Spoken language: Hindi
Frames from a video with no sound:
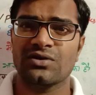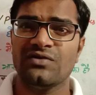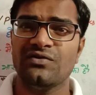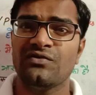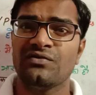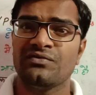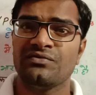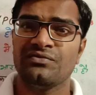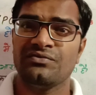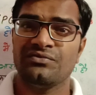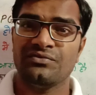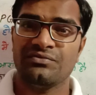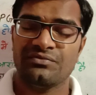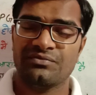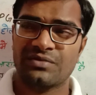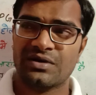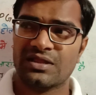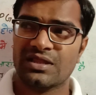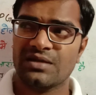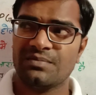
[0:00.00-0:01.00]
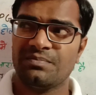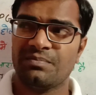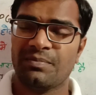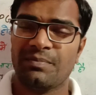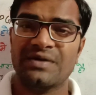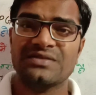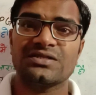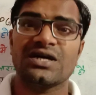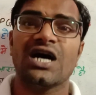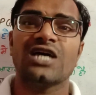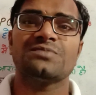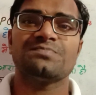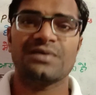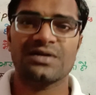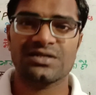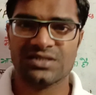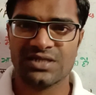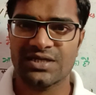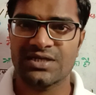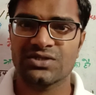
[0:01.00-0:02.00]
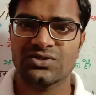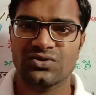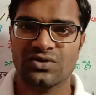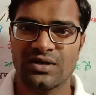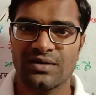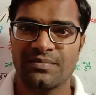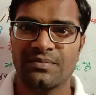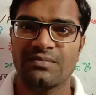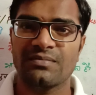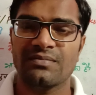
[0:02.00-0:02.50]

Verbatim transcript: जब मतलब पचास परसेंट जो है